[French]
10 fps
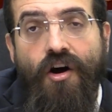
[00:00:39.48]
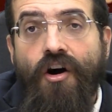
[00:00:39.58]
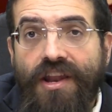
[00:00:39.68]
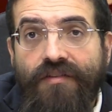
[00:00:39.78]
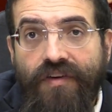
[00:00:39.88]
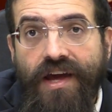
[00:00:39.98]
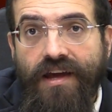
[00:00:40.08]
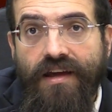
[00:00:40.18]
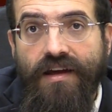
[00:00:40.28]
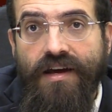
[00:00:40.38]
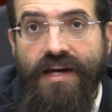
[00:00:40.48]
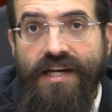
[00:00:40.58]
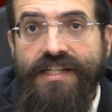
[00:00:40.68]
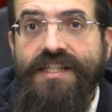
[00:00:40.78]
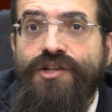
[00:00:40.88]
En effet,
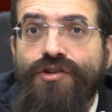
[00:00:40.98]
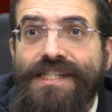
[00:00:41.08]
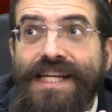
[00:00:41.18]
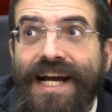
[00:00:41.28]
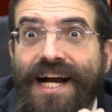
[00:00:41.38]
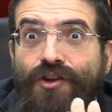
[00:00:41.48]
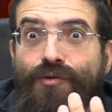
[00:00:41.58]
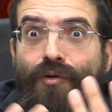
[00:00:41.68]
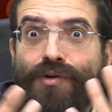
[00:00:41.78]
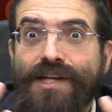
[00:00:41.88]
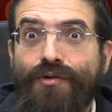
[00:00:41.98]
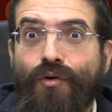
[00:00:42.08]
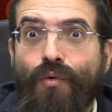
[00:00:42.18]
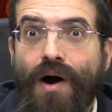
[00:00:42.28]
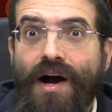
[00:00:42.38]
si je sais qu'Akadosh Baruchou c'est le
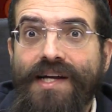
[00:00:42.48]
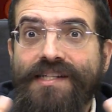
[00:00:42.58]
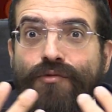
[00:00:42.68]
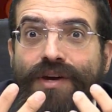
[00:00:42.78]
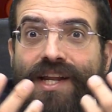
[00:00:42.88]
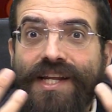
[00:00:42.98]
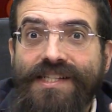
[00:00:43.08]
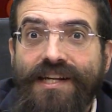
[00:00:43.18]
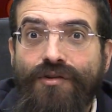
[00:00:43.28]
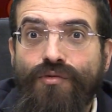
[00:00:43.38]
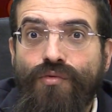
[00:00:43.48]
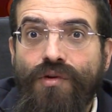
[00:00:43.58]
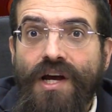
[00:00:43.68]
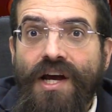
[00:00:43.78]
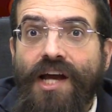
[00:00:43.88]
roi et c'est lui qui décide tout,
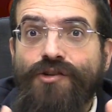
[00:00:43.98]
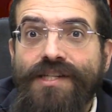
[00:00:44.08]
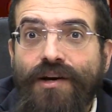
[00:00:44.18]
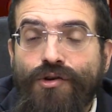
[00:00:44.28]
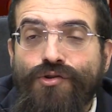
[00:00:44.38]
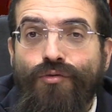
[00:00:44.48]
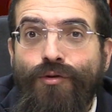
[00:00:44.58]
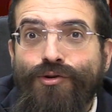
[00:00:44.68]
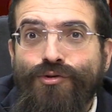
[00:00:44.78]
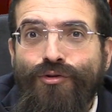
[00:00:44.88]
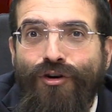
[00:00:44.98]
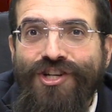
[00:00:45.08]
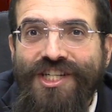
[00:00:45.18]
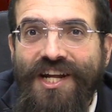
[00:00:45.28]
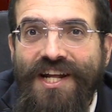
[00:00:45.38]
et je sais qu'aujourd'hui le jour de
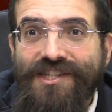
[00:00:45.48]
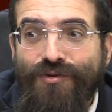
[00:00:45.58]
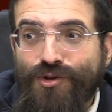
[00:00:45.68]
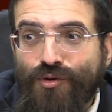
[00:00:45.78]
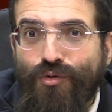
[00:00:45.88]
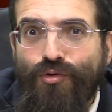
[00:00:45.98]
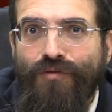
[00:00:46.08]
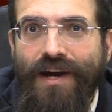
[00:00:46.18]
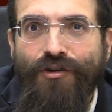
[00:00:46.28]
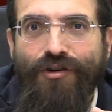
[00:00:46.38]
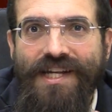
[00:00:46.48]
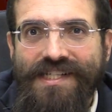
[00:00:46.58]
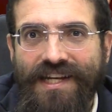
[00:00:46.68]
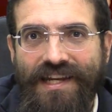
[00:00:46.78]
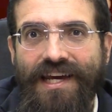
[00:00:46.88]
Rosh Hashanah c'est le jour où tout va être
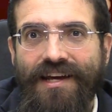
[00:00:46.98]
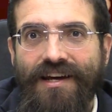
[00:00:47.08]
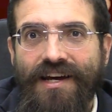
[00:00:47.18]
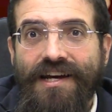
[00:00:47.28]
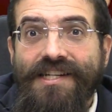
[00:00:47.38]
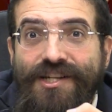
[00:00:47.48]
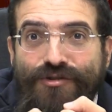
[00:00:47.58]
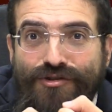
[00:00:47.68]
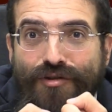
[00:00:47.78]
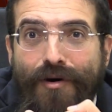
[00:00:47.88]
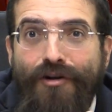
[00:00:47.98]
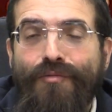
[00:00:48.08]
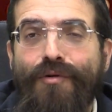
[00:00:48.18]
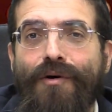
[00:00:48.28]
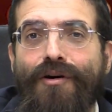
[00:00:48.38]
décidé, c'est justement le
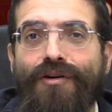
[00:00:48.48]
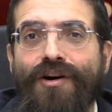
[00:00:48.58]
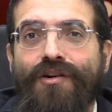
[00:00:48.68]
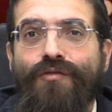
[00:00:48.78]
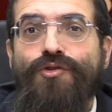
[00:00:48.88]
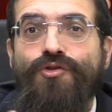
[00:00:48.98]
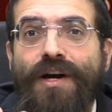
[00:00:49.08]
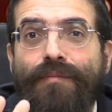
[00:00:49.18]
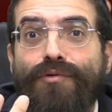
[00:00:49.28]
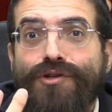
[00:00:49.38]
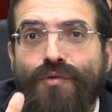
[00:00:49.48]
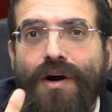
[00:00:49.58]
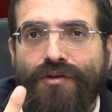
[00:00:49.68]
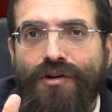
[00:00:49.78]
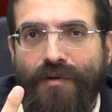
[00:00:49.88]
moment où j'aurai
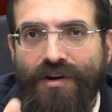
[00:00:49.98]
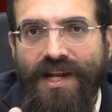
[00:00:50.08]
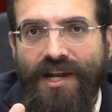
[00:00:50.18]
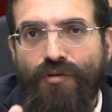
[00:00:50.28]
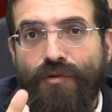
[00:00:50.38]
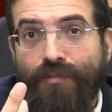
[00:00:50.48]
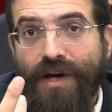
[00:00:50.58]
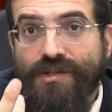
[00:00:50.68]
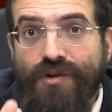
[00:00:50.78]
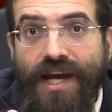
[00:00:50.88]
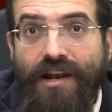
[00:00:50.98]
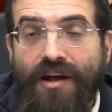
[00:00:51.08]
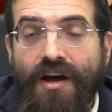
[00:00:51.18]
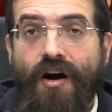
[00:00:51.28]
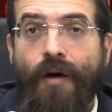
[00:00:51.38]
besoin de demander des demandes personnelles,
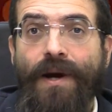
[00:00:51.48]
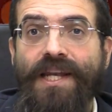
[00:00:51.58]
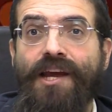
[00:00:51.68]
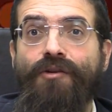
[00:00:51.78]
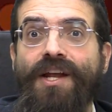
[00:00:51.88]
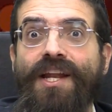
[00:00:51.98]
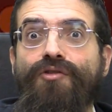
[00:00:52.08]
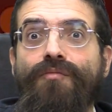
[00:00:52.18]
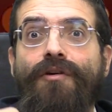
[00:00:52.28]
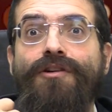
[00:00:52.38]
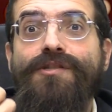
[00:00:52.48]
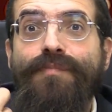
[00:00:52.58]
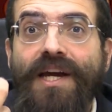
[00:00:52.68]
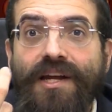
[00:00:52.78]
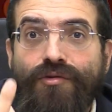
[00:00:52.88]
en particulier des demandes
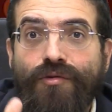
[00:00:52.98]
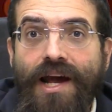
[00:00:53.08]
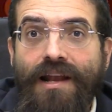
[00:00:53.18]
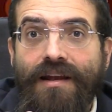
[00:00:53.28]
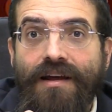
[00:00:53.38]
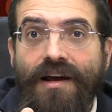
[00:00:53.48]
spirituelles,